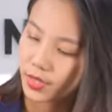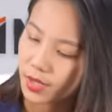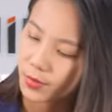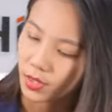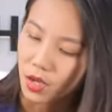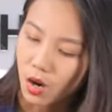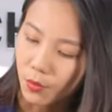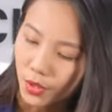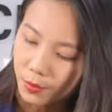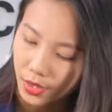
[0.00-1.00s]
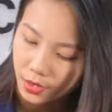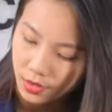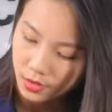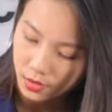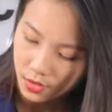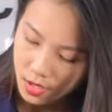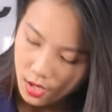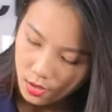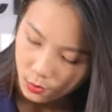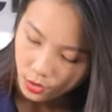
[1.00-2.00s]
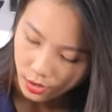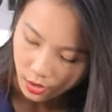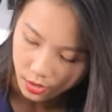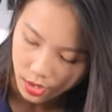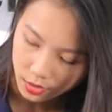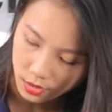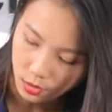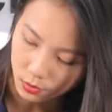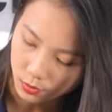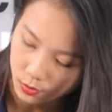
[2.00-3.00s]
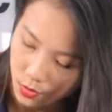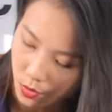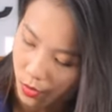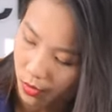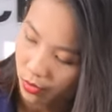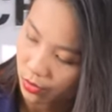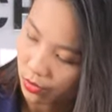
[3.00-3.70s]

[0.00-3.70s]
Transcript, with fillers: Ở đây mình có một cái mic, một cái hệ thống của